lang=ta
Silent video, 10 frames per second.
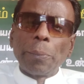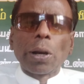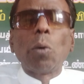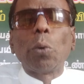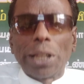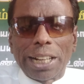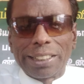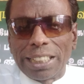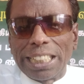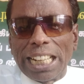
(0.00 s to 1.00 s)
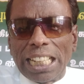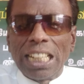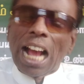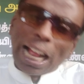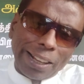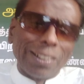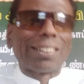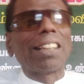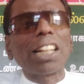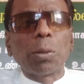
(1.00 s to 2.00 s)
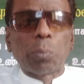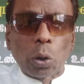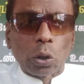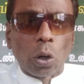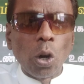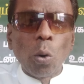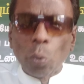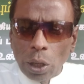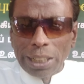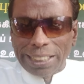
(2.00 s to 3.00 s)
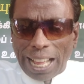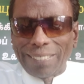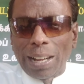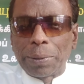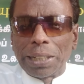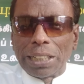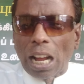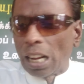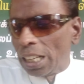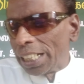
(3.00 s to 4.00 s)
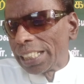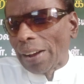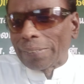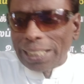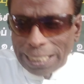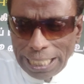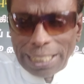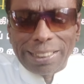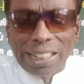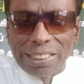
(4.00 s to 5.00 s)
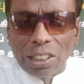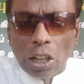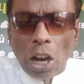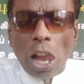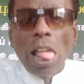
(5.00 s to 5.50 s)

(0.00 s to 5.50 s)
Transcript: மிக உயர்ந்த நிலை அதை அவர் செஞ்சுக்கிட்டு போட்டோம் உங்களுக்கு தேவை அப்படின்னா நீங்கள் அவர்கிட்ட கேட்டு தெரிஞ்சுக்கிடுங்க